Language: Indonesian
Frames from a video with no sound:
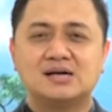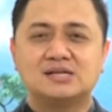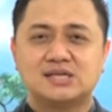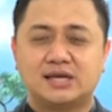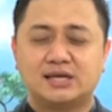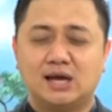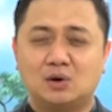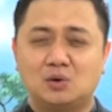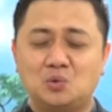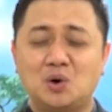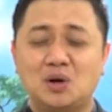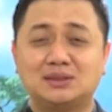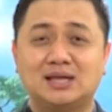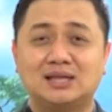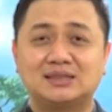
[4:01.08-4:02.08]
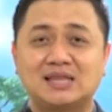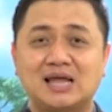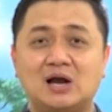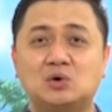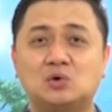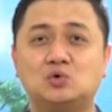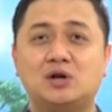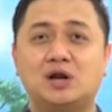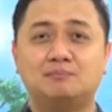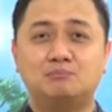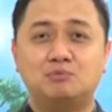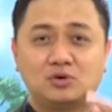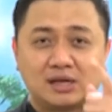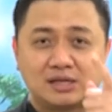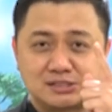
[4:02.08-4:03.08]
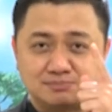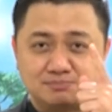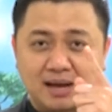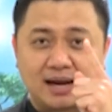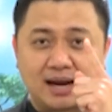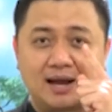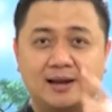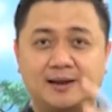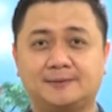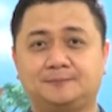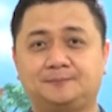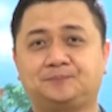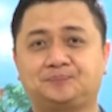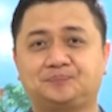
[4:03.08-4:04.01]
bangsa yang kuat dan tangguh dan bukan sembarangan.